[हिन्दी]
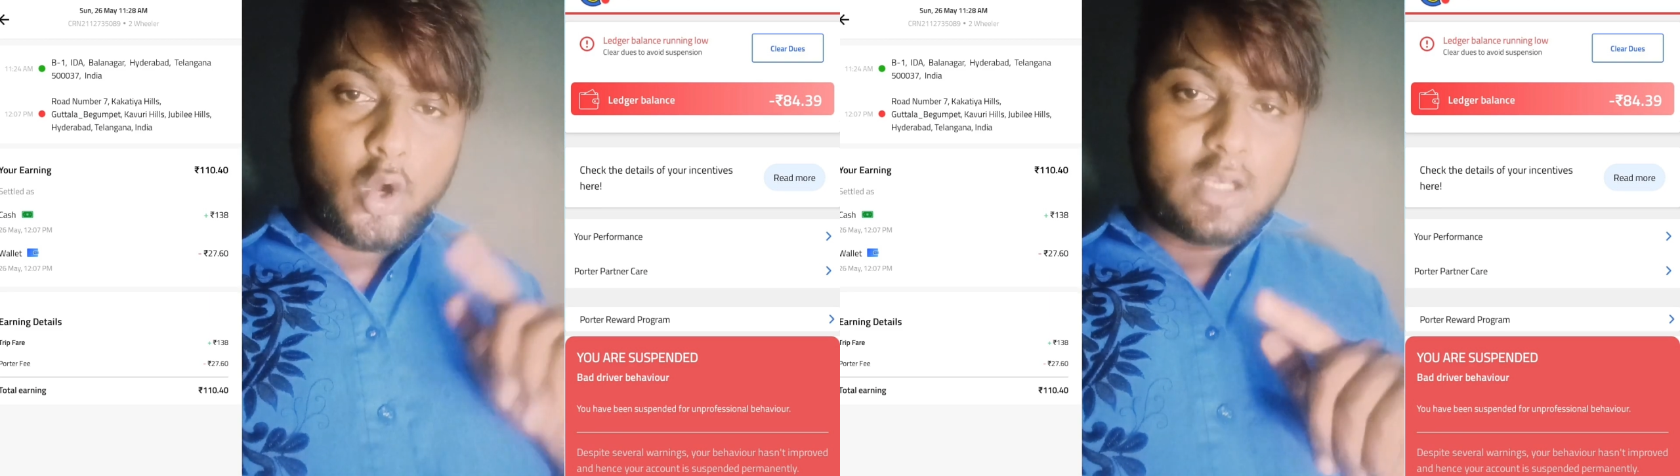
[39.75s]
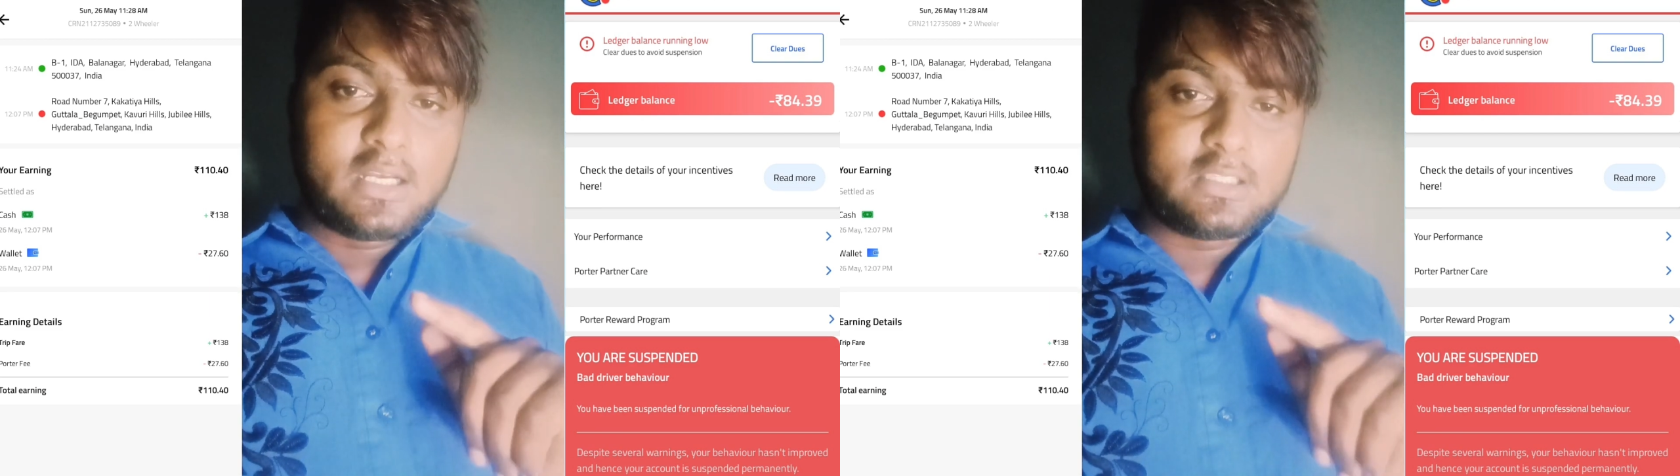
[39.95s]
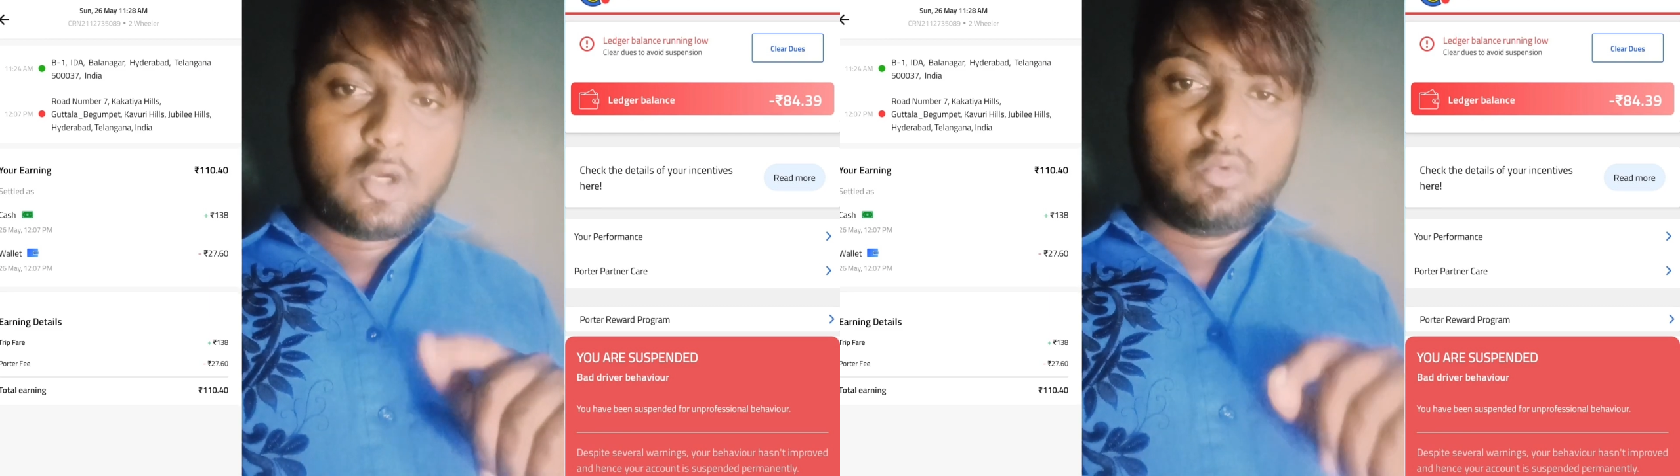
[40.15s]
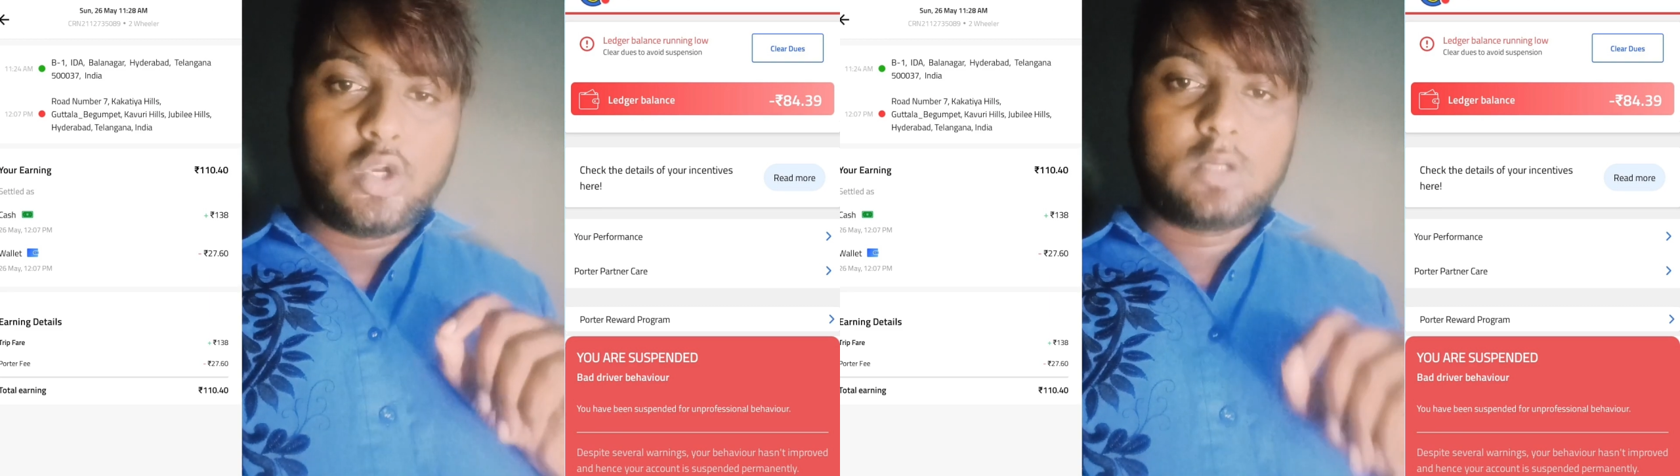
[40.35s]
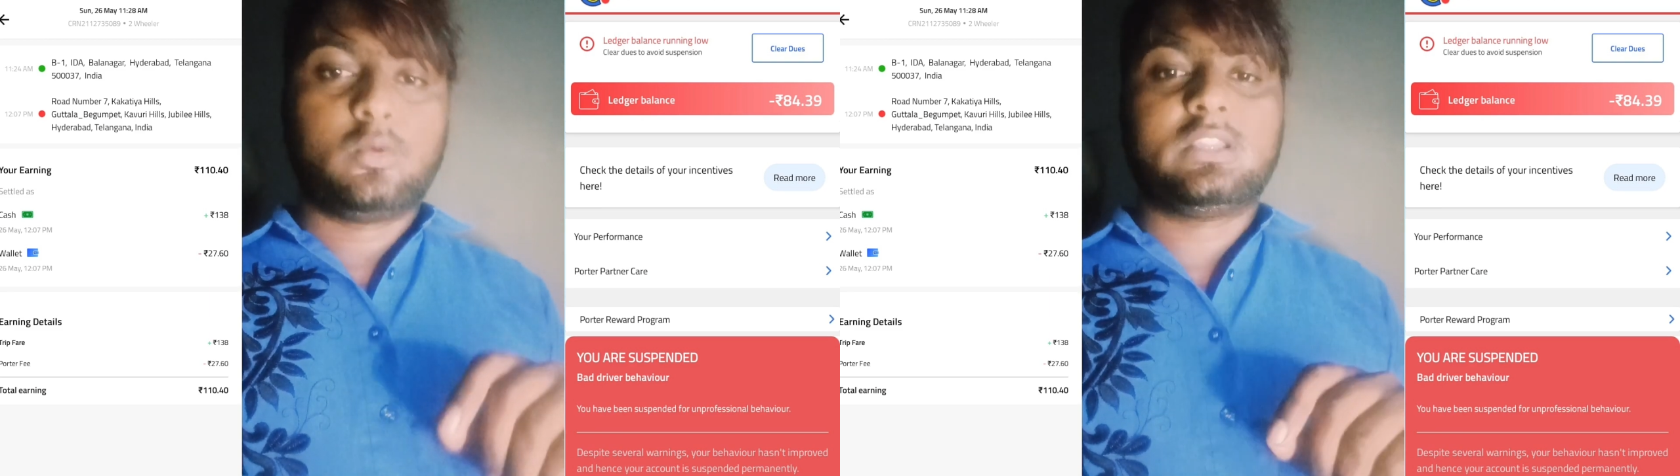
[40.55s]
कॉल करता हूँ वो
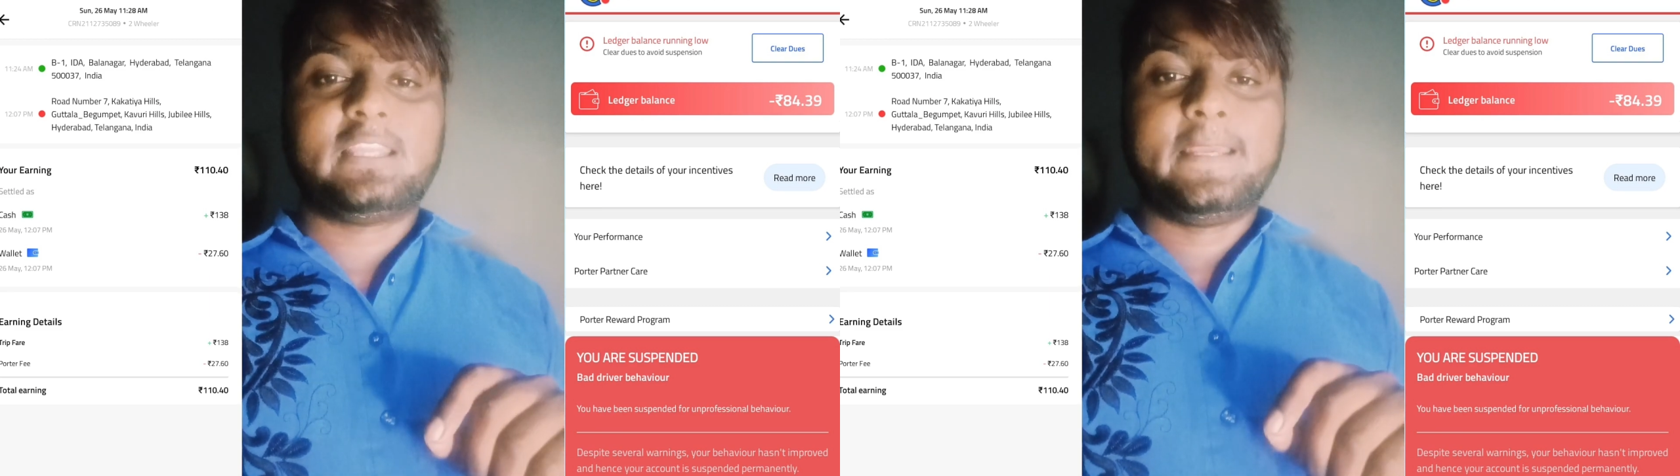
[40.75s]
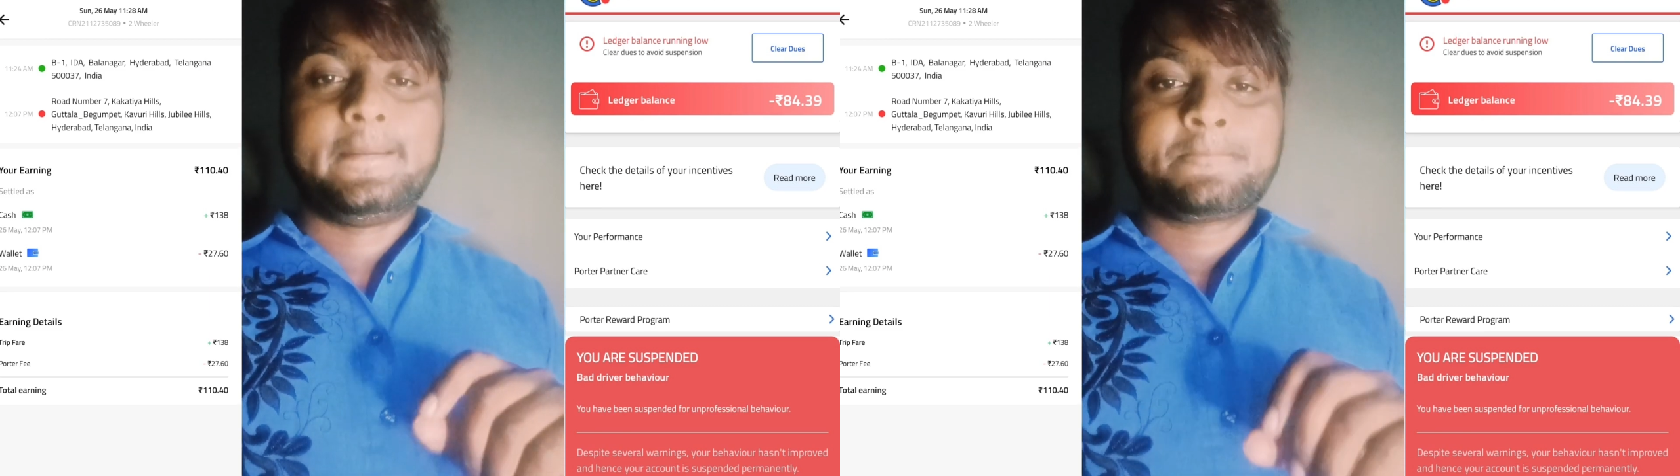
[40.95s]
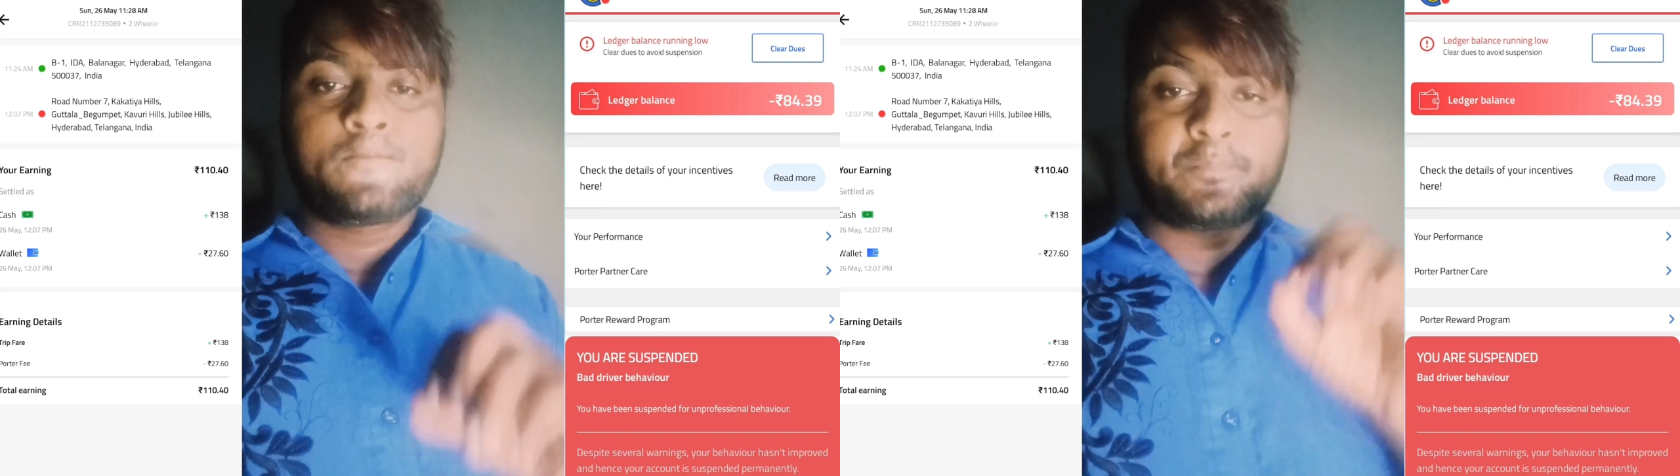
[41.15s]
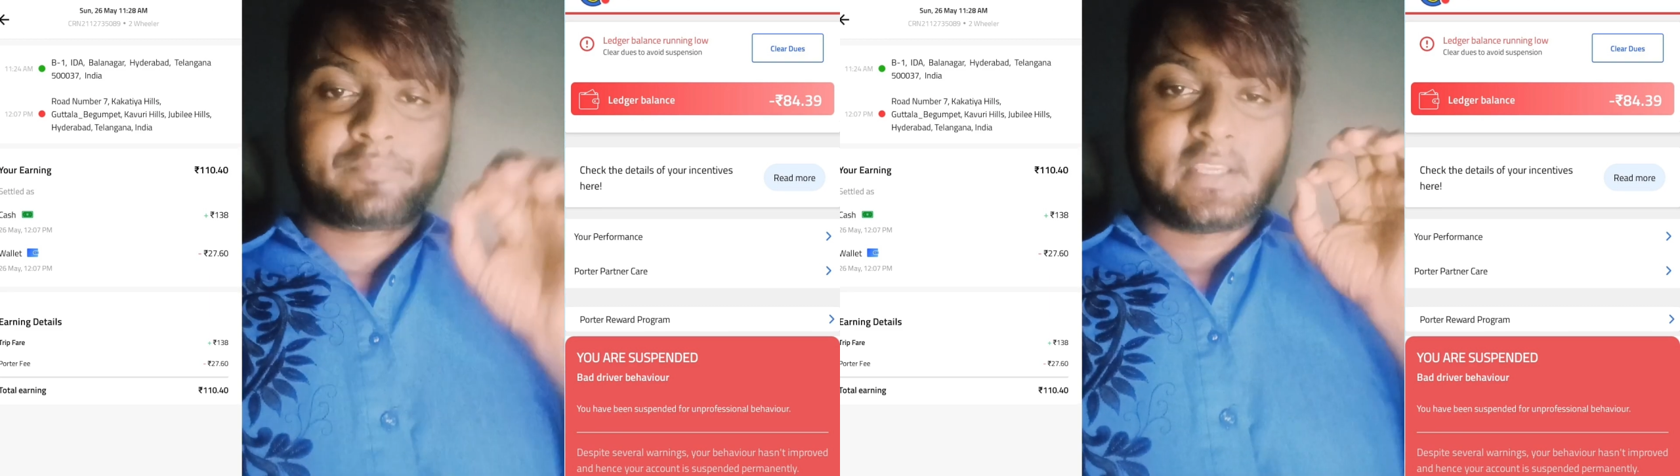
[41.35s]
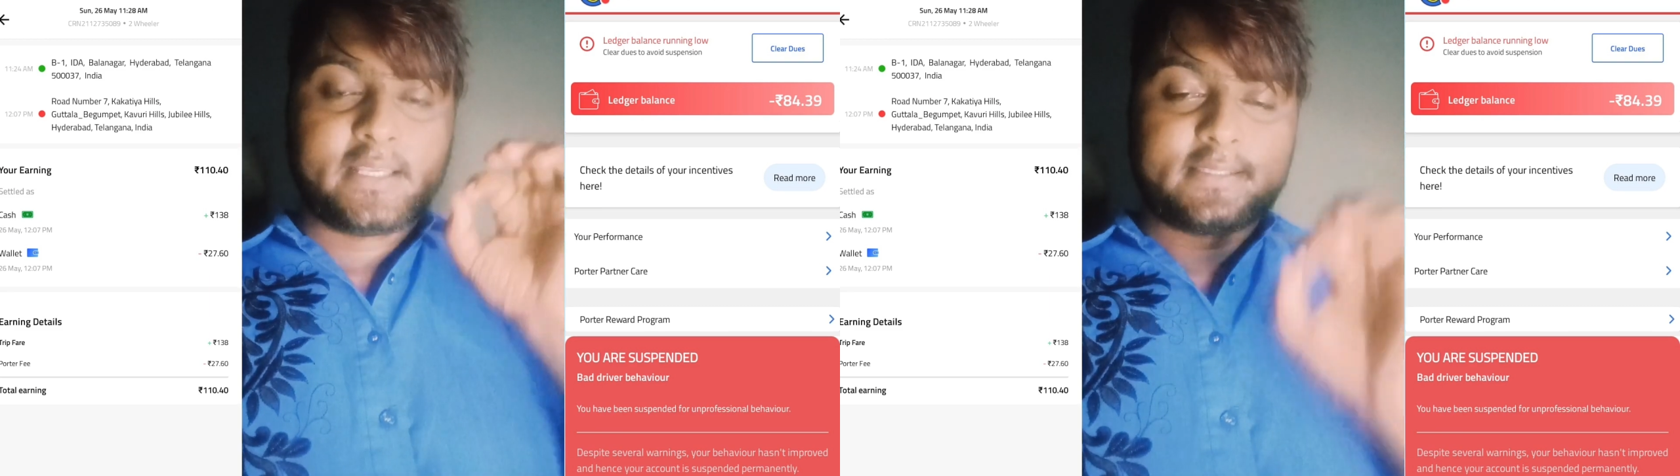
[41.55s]
लोग बोलते हैं
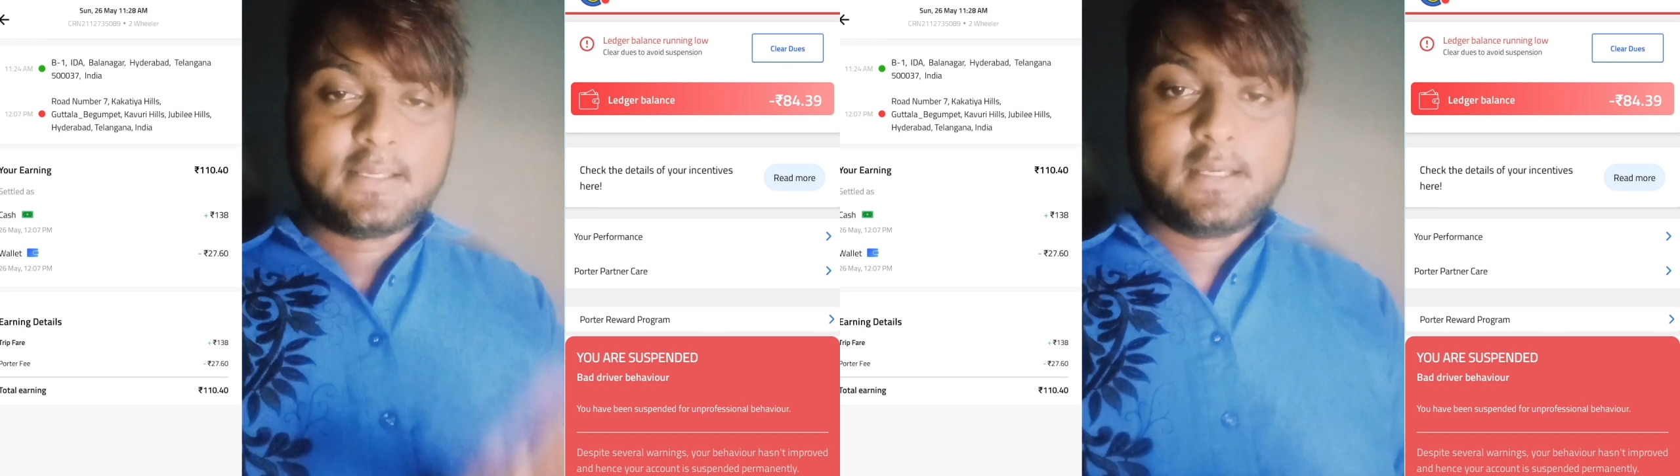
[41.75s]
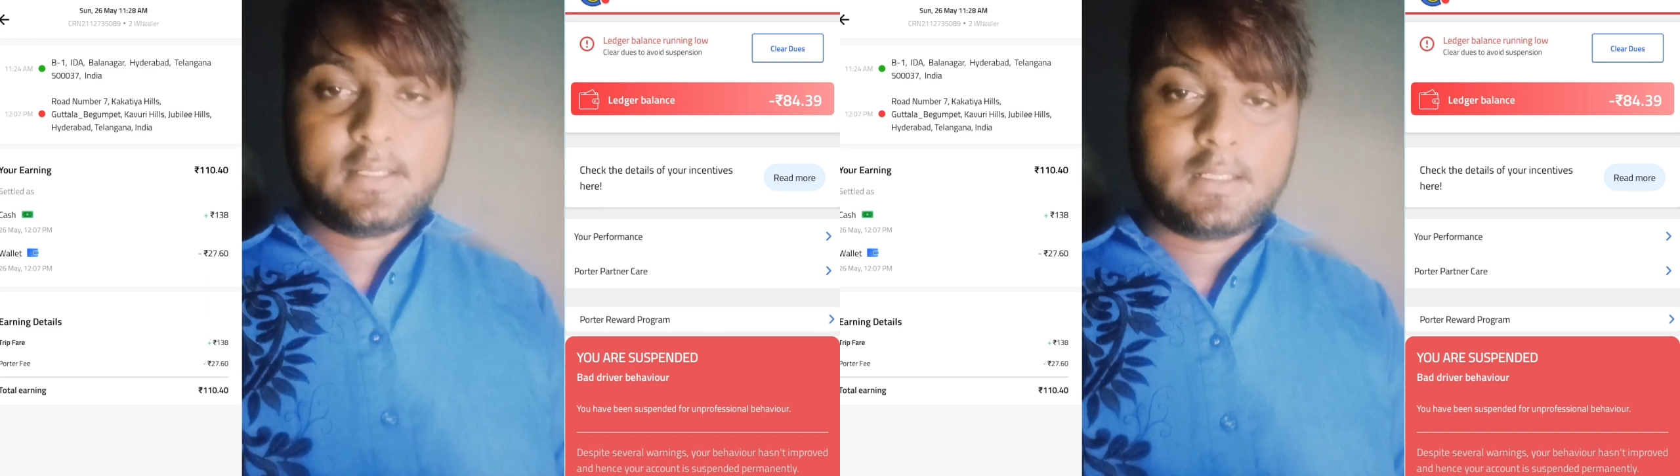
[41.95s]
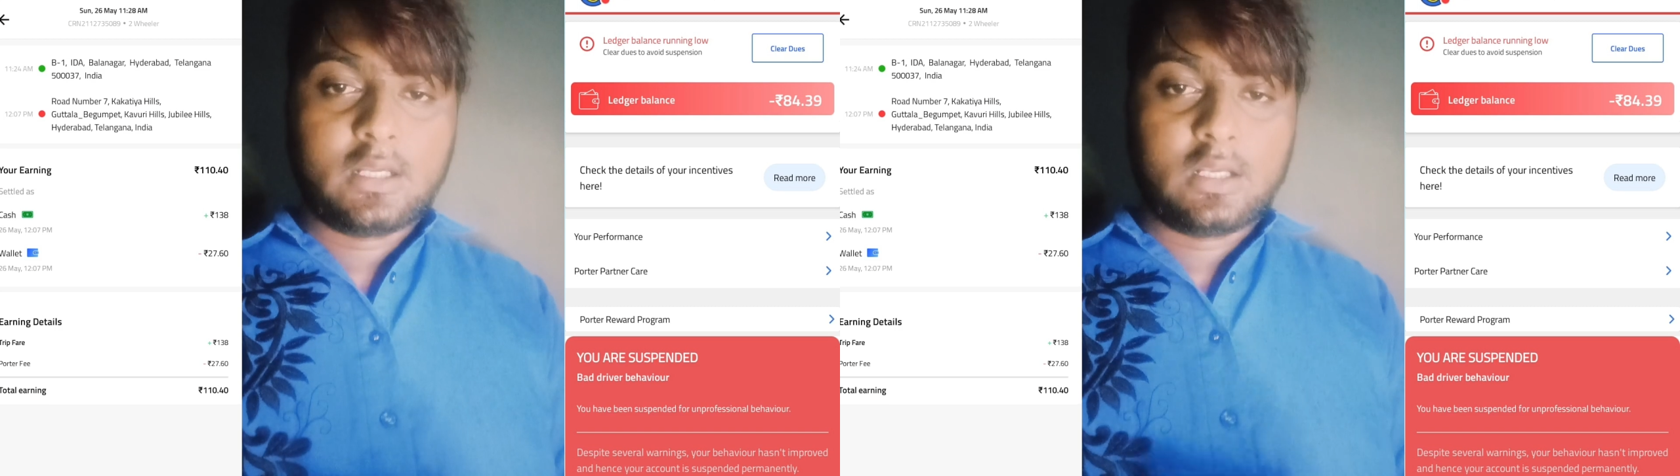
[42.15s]
कि सर